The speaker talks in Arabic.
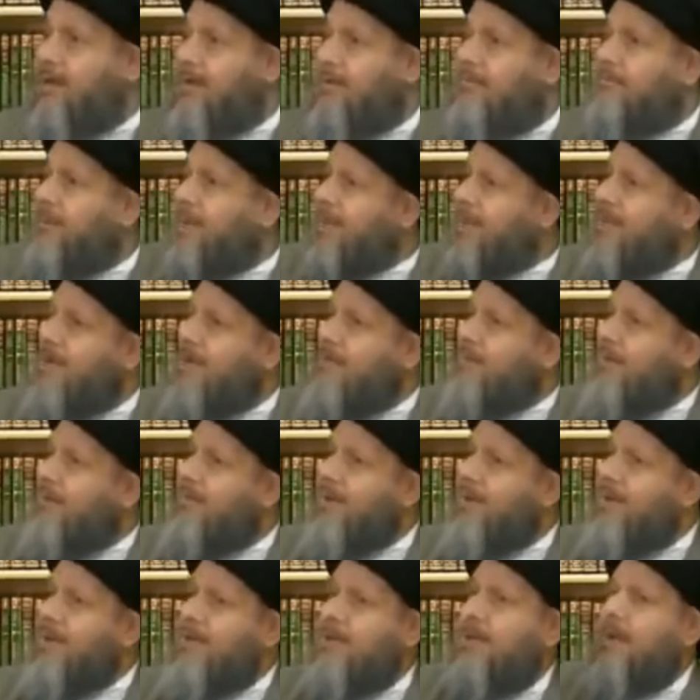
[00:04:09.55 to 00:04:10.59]
بينك
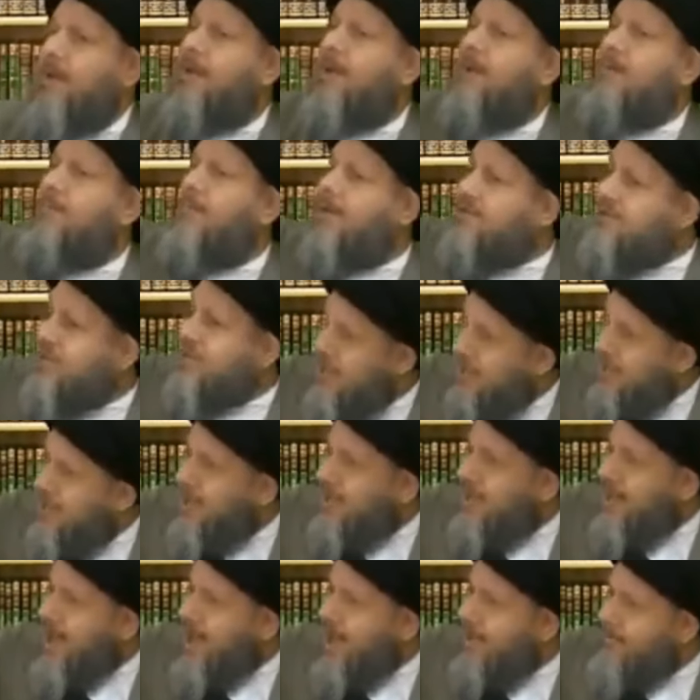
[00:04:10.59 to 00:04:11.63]
وبين الله للمرجعية
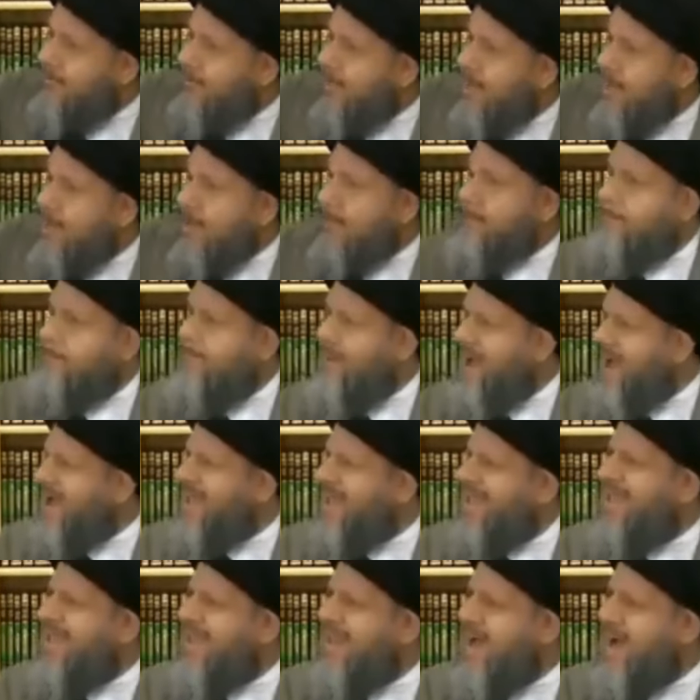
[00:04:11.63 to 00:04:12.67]
العامة ما
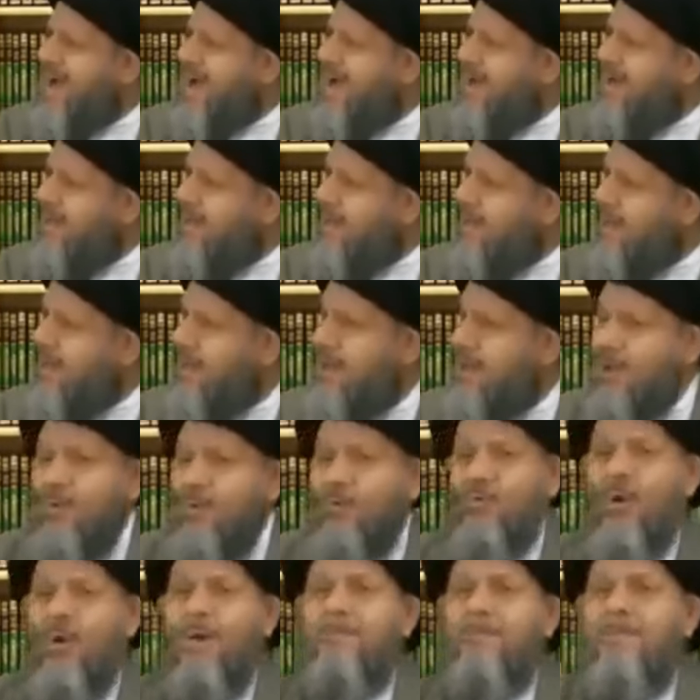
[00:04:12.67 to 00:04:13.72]
هي الآلية
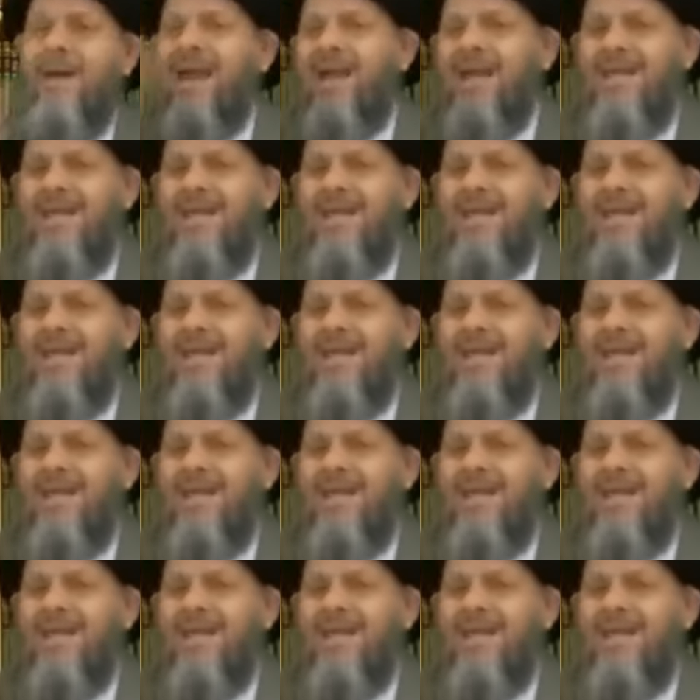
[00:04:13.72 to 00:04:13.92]
ومن